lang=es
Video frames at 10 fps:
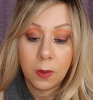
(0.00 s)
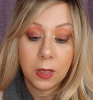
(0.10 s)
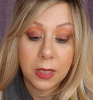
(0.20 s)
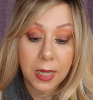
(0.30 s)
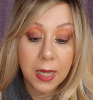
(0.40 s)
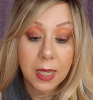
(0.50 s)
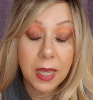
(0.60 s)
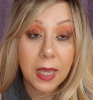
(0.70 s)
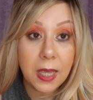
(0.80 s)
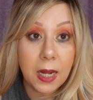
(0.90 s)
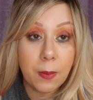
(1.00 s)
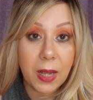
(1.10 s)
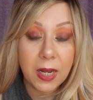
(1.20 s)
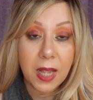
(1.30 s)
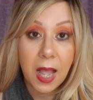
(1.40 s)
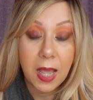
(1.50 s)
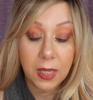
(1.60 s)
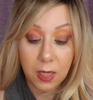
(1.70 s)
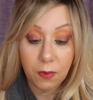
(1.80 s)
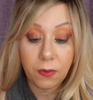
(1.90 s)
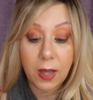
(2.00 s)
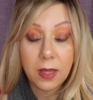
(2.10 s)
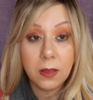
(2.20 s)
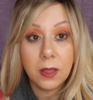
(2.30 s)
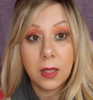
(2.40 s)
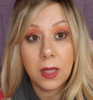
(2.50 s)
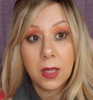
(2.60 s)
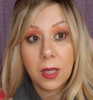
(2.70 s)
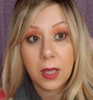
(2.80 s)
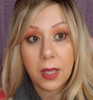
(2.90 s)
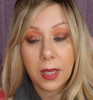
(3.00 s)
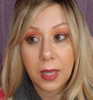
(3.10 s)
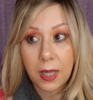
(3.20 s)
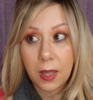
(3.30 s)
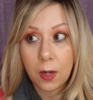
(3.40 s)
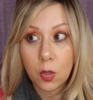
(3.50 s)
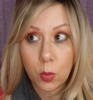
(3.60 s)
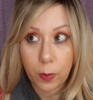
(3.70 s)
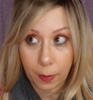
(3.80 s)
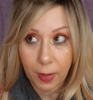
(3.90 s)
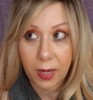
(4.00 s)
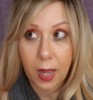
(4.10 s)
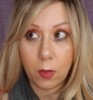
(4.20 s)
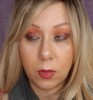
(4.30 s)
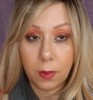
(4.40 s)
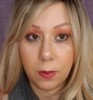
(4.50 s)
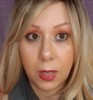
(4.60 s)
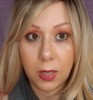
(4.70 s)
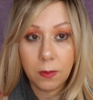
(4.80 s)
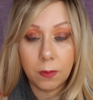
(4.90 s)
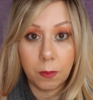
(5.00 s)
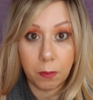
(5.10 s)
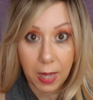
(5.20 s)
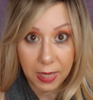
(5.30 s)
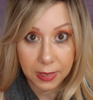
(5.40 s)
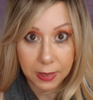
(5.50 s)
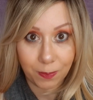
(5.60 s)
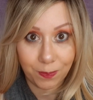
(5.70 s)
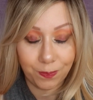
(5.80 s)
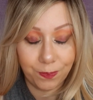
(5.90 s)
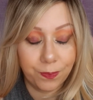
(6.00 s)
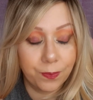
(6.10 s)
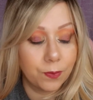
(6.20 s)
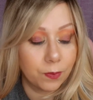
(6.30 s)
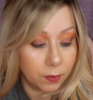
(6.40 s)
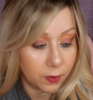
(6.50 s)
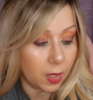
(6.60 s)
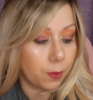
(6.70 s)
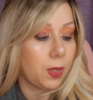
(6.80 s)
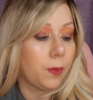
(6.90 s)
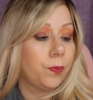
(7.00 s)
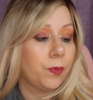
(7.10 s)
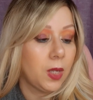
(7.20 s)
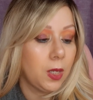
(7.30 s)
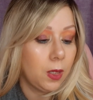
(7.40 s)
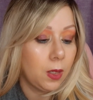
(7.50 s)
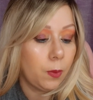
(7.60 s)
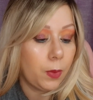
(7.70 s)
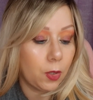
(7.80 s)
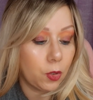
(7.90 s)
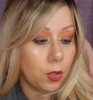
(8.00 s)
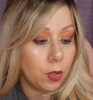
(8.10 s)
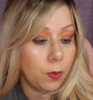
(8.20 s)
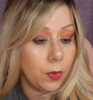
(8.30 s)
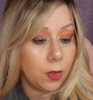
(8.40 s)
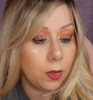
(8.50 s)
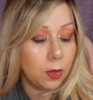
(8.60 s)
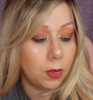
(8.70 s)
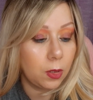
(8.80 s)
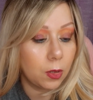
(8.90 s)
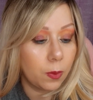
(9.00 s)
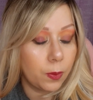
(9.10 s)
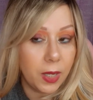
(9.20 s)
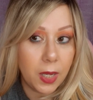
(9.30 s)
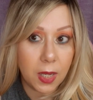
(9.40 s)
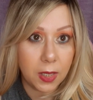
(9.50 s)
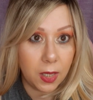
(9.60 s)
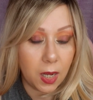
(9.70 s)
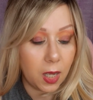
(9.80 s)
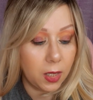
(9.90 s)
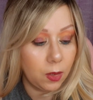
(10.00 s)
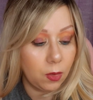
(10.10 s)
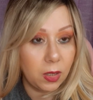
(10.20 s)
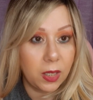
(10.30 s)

Sé que la marca IFA es de los supermercados también más. También. Pero yo lo, compro, lo compré aquí al ladito.